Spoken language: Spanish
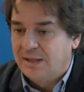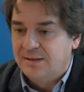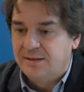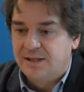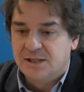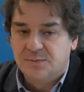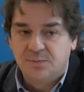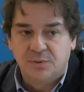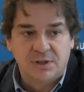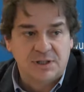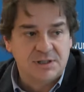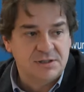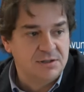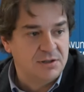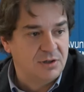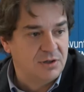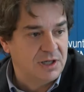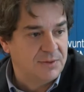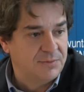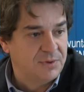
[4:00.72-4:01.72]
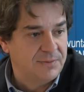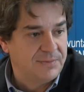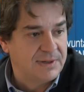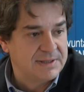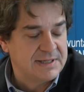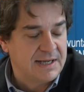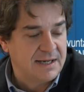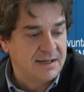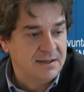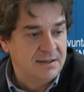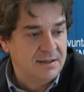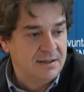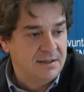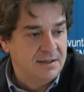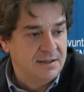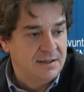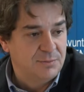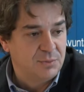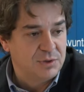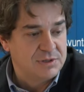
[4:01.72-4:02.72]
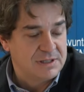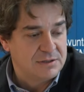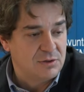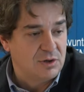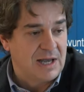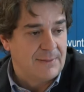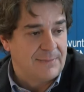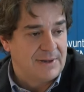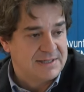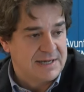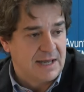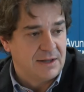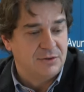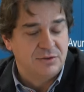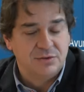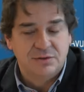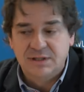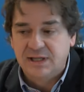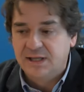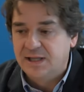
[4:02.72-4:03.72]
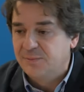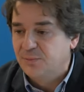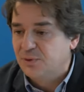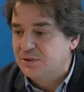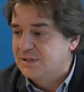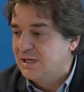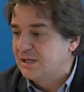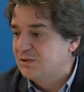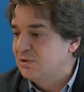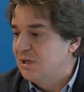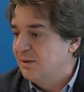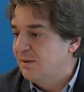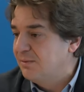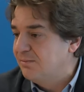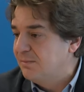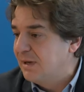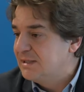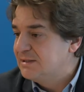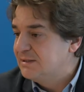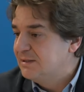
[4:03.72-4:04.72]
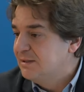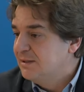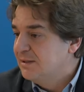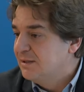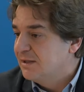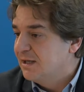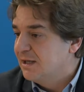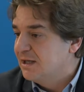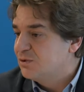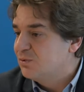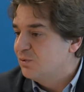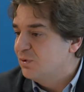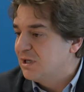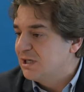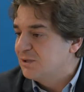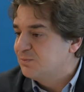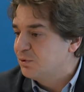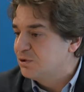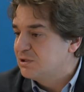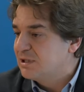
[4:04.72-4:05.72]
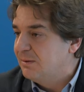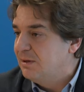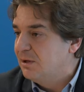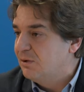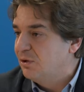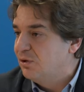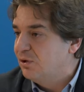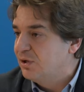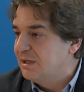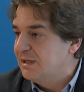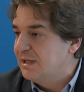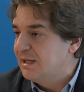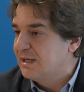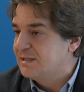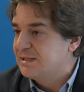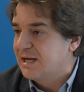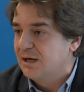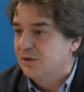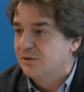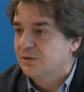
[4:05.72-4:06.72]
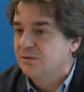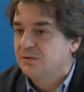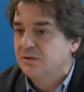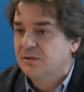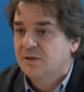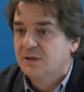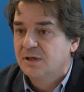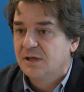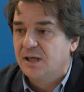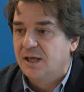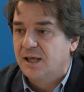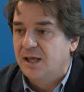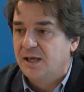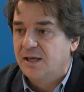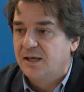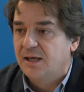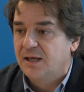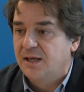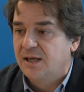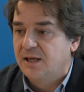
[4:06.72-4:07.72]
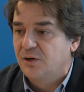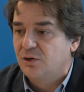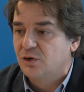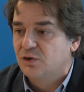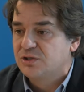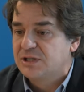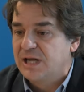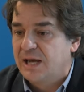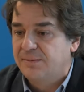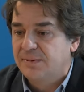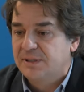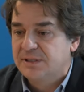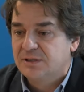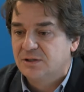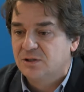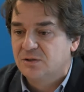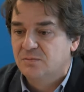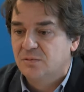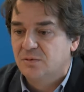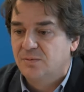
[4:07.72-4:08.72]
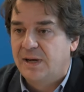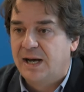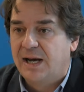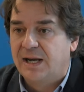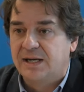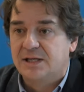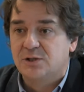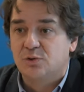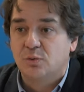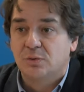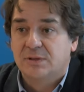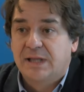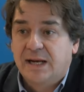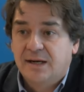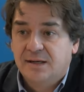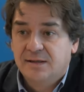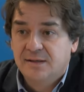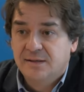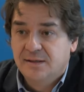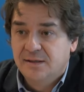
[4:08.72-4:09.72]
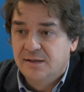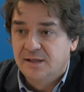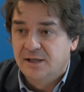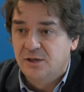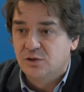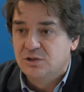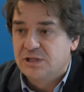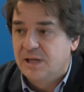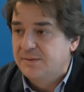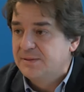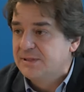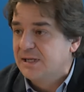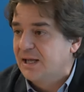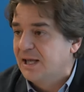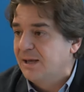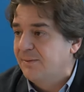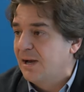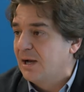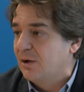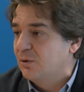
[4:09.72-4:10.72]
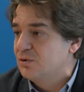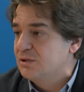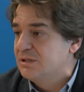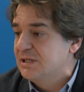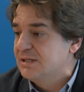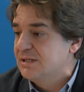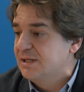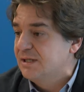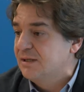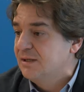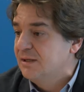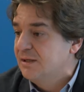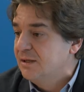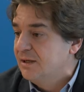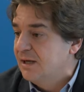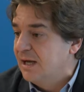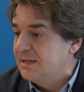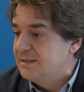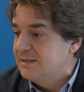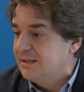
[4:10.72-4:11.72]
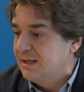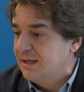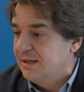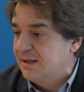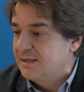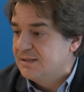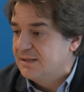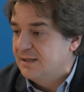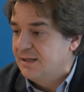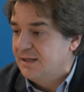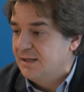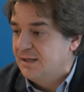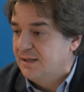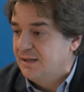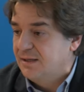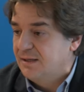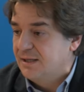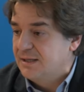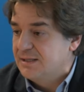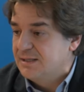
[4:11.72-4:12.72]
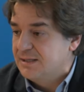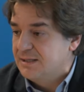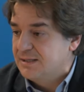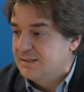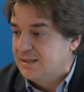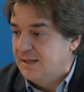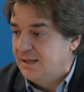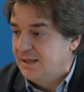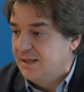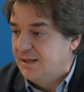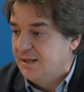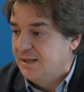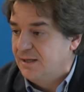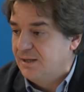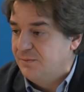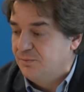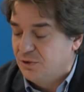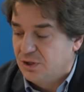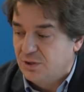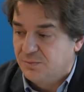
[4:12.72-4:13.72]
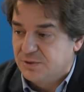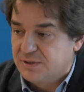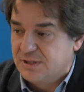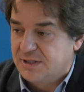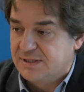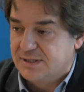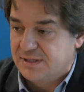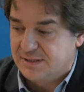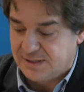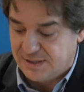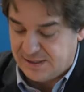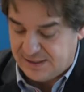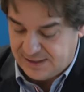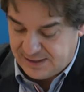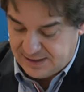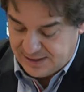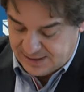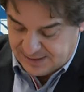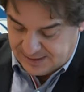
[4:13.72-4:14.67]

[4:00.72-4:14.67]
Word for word: antes, porque si no lo que puede pasar eh, pues es lo que ha pasado, ¿no? es que demuestras una vez más que eres un irresponsable cuando criticas algo que eh, no sabes cómo va a resultar y no sabes en qué va a consistir. Así que desde, desde este, bueno, pues desde este